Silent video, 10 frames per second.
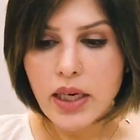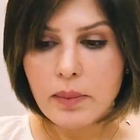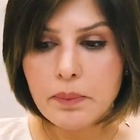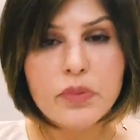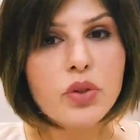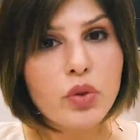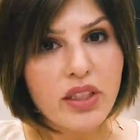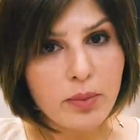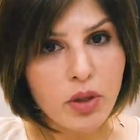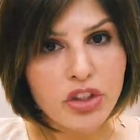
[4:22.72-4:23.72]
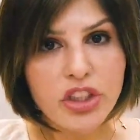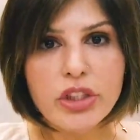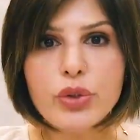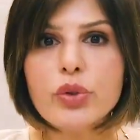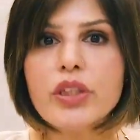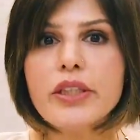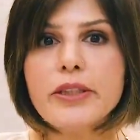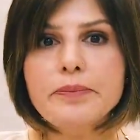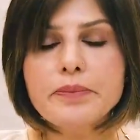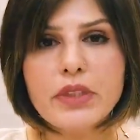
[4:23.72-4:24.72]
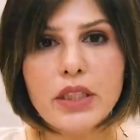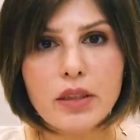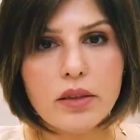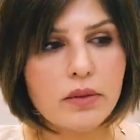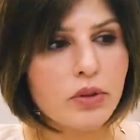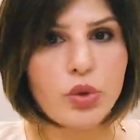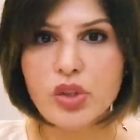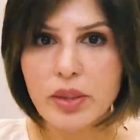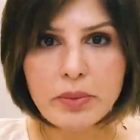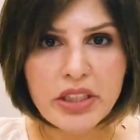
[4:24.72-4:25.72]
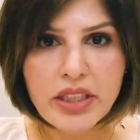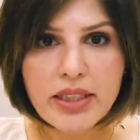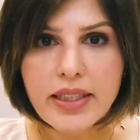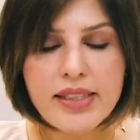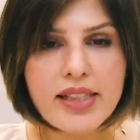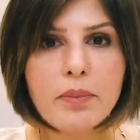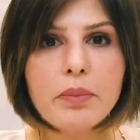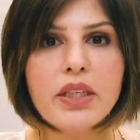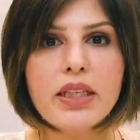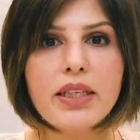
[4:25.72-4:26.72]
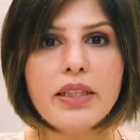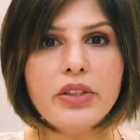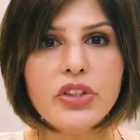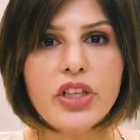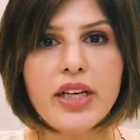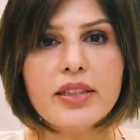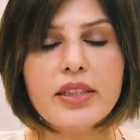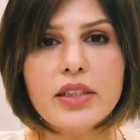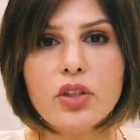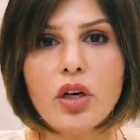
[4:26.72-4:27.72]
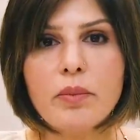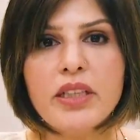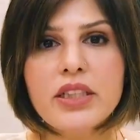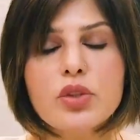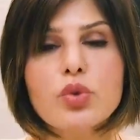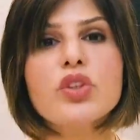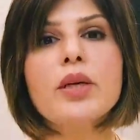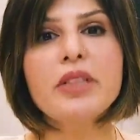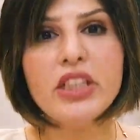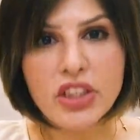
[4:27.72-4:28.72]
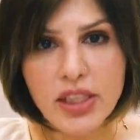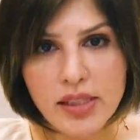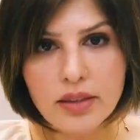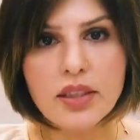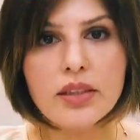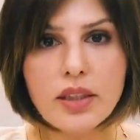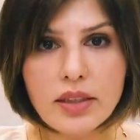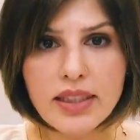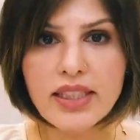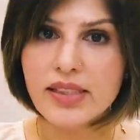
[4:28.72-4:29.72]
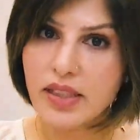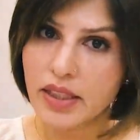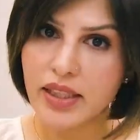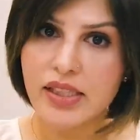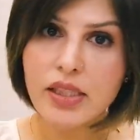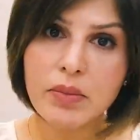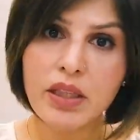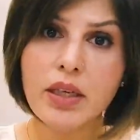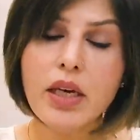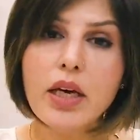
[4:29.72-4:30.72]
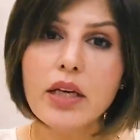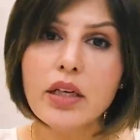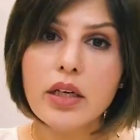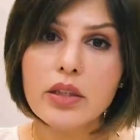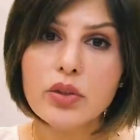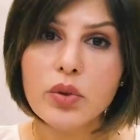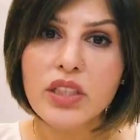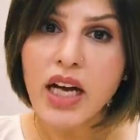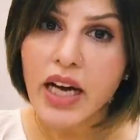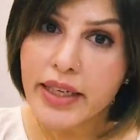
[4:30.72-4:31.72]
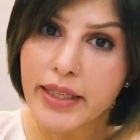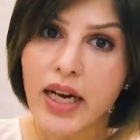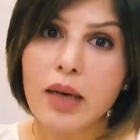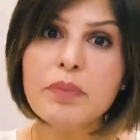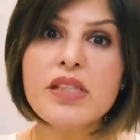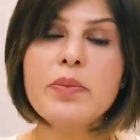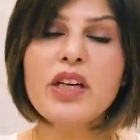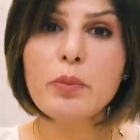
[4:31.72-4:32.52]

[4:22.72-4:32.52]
अब दुनिया बहुत चेंज हो गई है सोशल मीडिया की एग्ज़ाम्पल ले लें शायद किसी दौर में ये सोचा भी नहीं जा सकता था कि इस तरीके से भी दुनियाएं आपस में